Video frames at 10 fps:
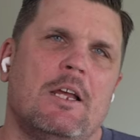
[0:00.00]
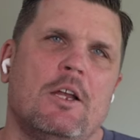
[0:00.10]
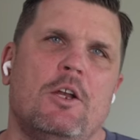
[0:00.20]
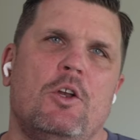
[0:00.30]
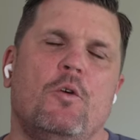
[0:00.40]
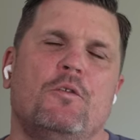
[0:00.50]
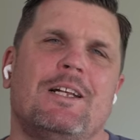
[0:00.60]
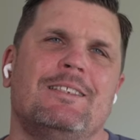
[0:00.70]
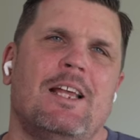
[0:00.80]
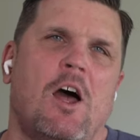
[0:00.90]
Äh,
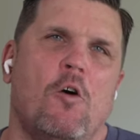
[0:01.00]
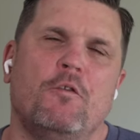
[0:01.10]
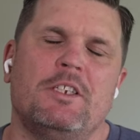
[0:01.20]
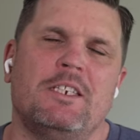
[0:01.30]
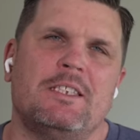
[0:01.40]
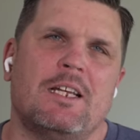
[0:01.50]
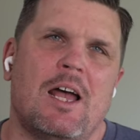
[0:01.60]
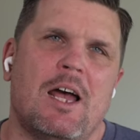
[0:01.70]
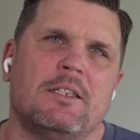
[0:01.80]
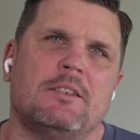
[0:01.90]

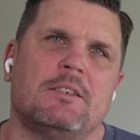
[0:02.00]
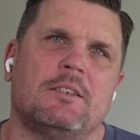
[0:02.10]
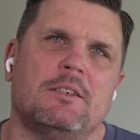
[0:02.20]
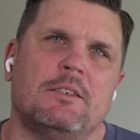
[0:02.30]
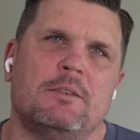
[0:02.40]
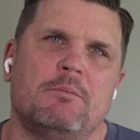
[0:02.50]
Lufthansa-Aufsichtsrat äh,